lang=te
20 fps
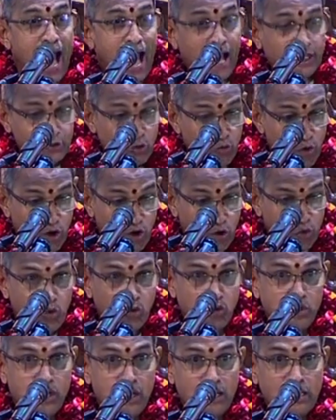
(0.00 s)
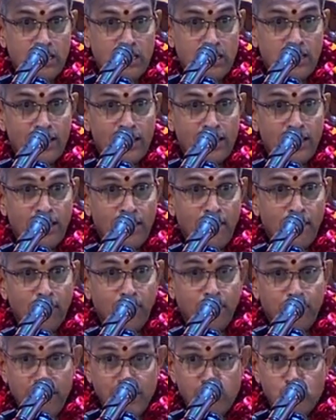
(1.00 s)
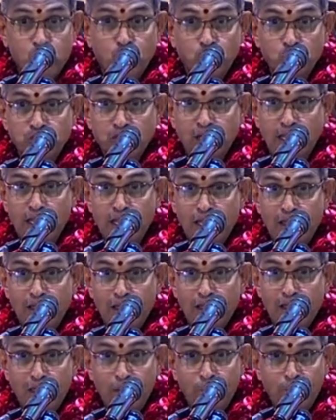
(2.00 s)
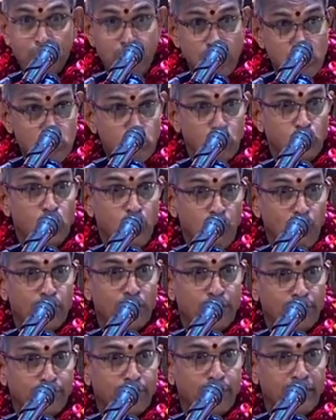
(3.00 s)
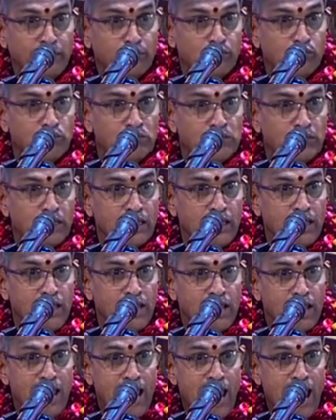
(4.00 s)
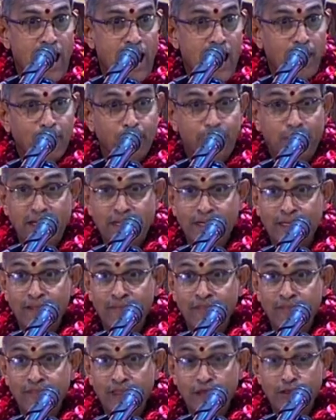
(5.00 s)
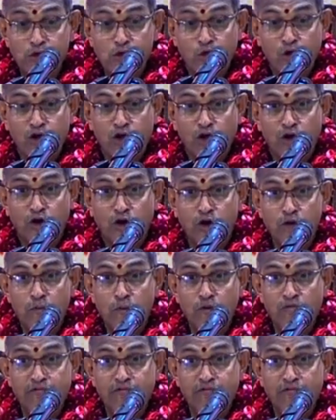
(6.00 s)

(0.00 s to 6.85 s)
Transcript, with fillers: అది ఒక గుడ్డని పెంకు ఉందని పెంకు లోపల పిండ ఉందని ఆ పిండం తన యొక్క కడుపు